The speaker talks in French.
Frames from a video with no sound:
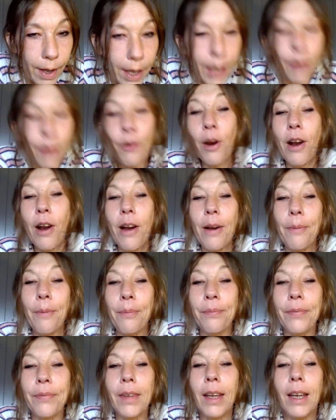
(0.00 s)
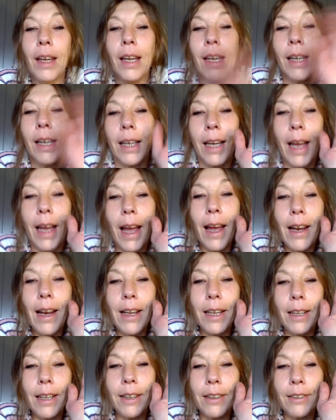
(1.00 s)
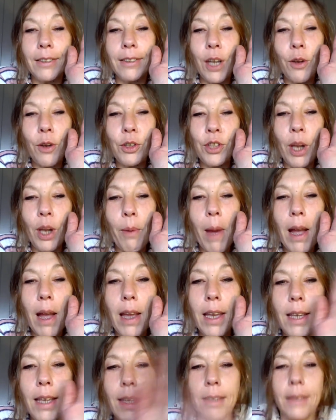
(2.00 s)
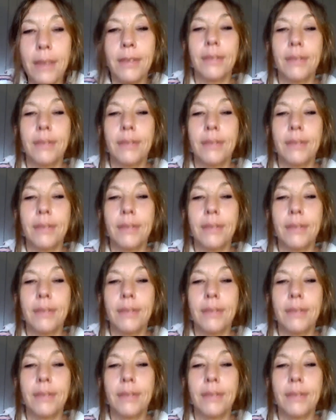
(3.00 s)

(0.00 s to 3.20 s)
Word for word: et voilà. Allez, ciao, ciao, bye.